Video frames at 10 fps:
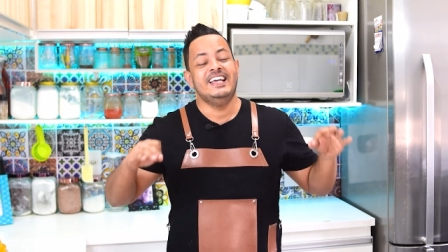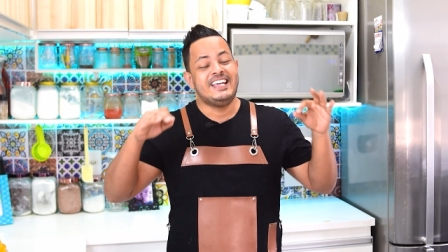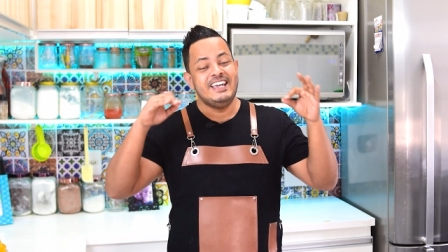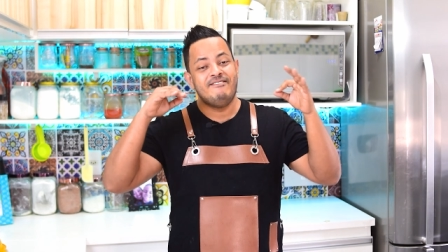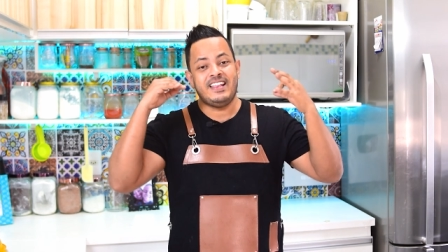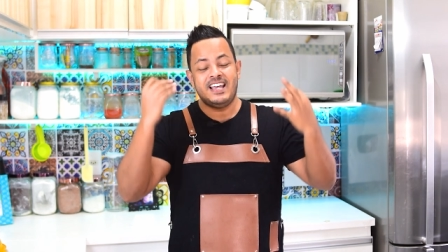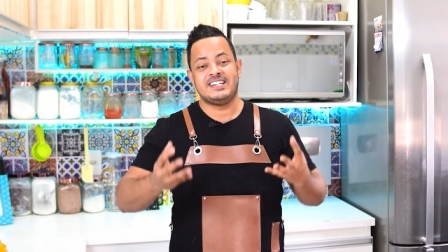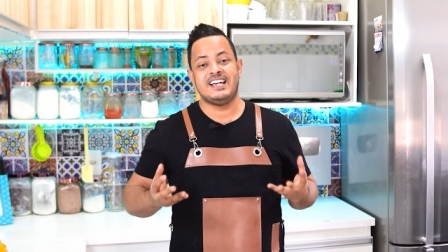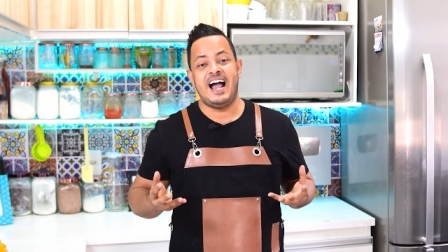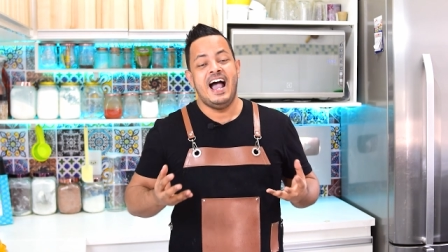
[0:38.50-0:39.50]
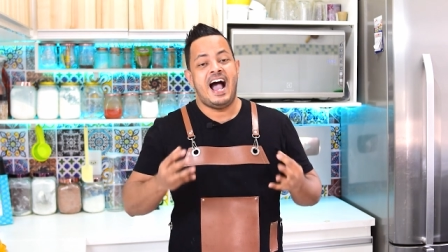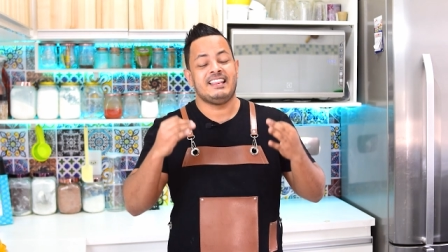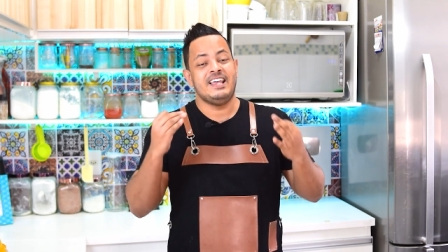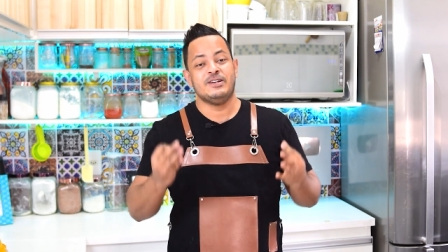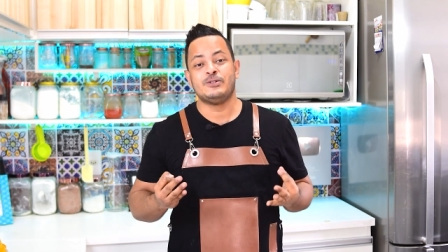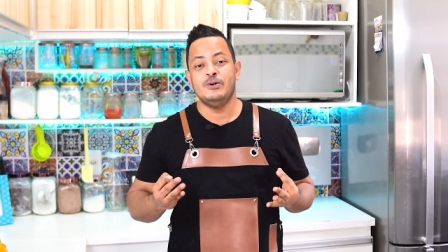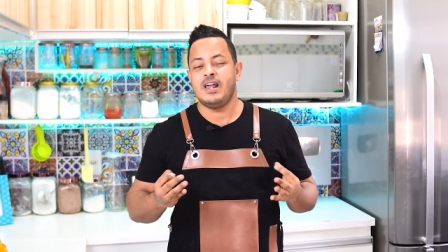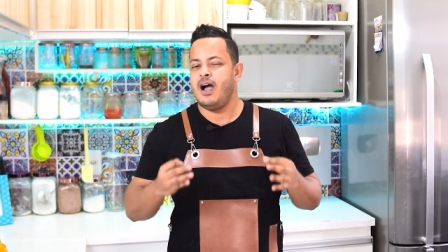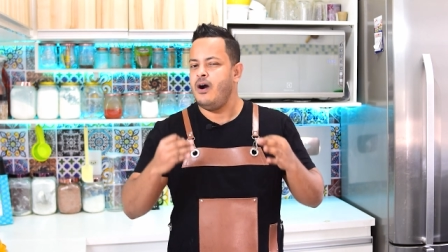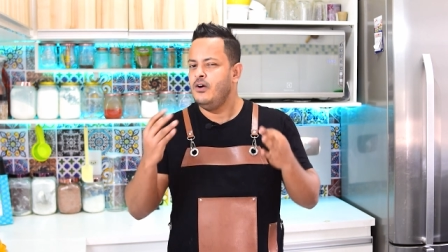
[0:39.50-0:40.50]
Que vai deixar a
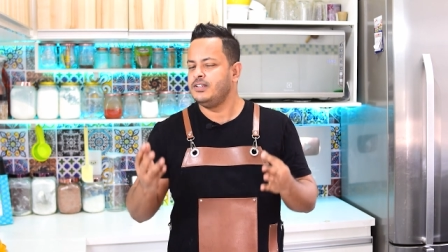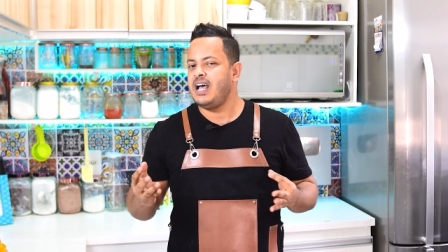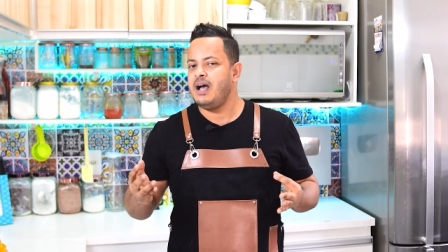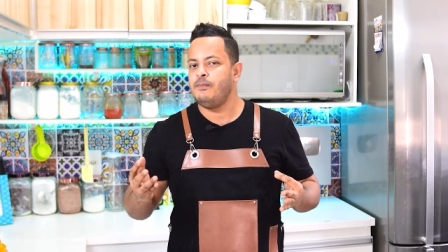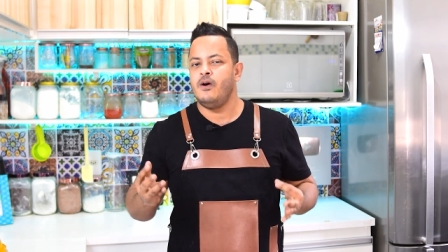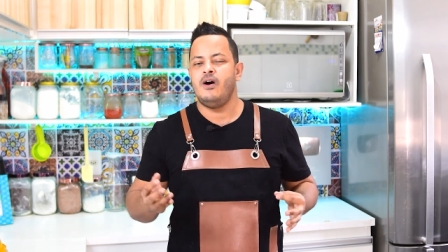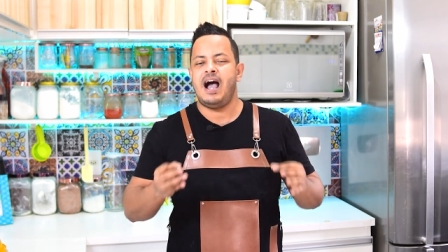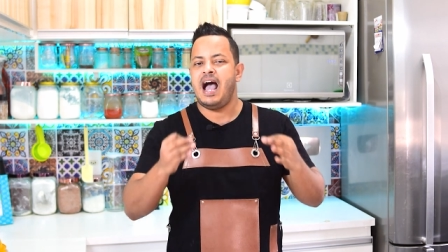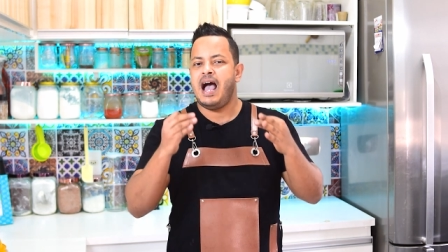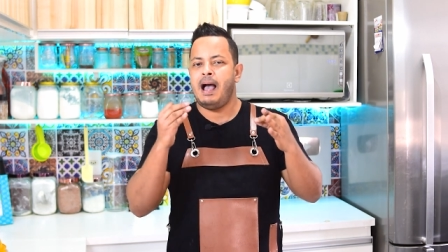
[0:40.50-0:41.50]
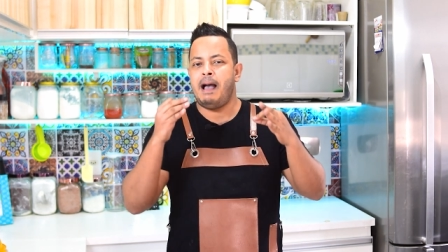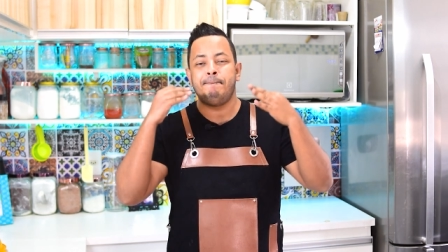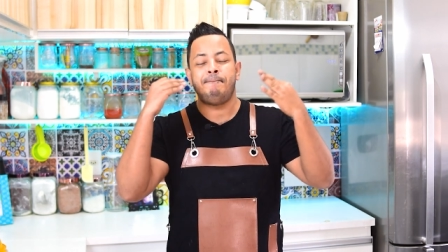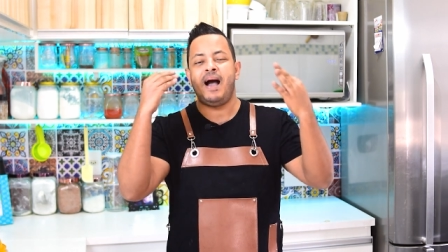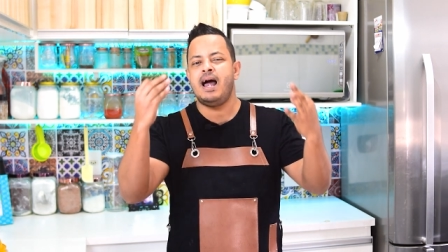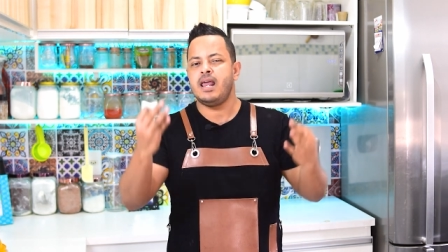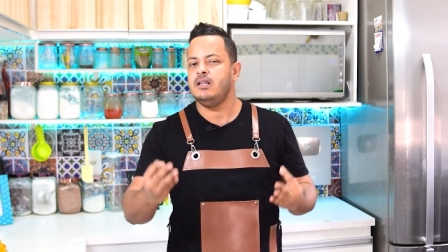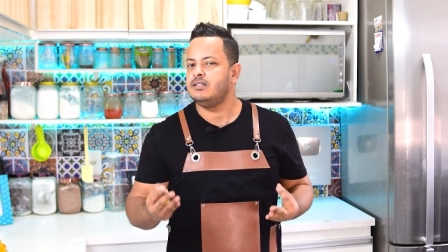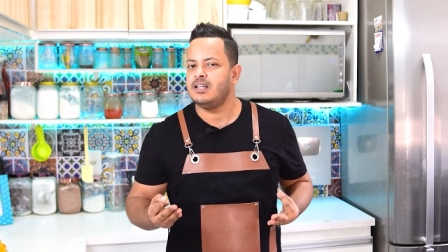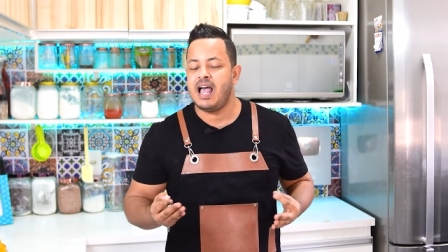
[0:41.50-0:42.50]
textura, o sabor, a
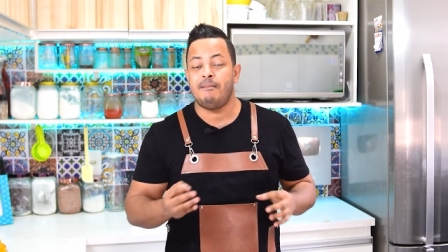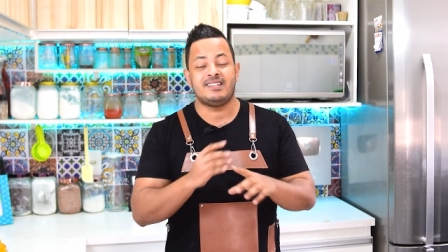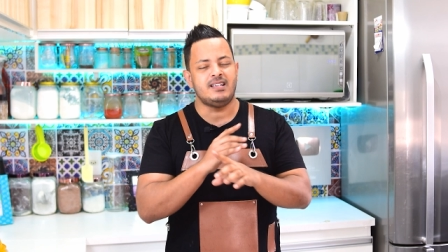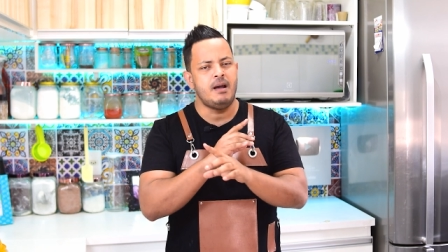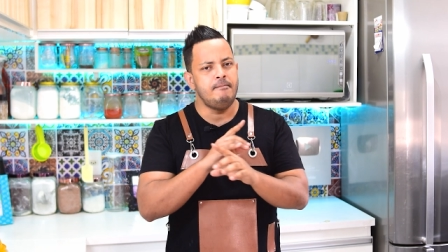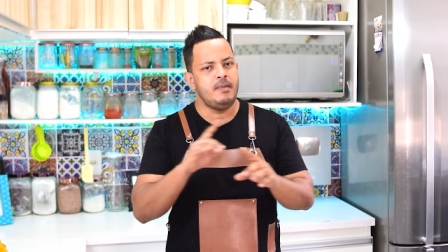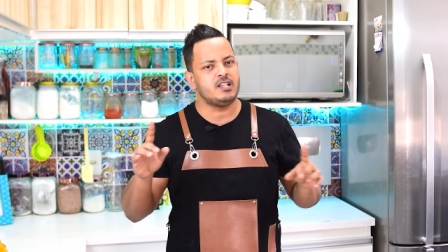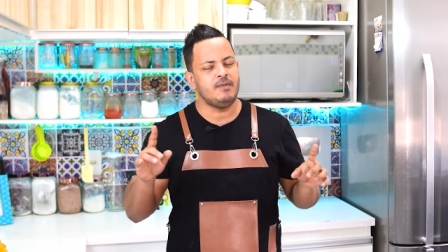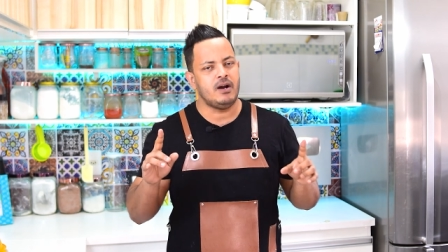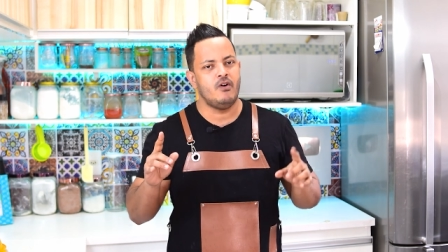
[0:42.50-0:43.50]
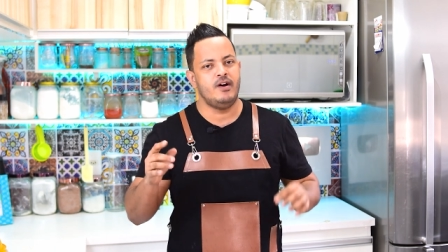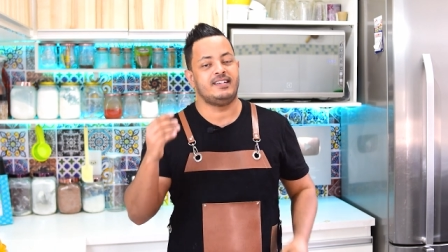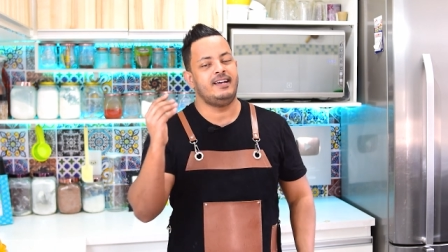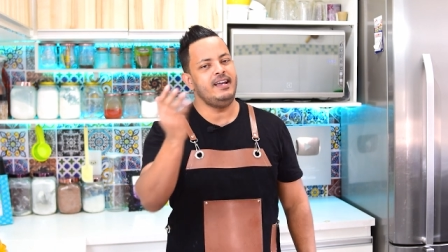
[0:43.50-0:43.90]
aparência da massa a mesma coisa.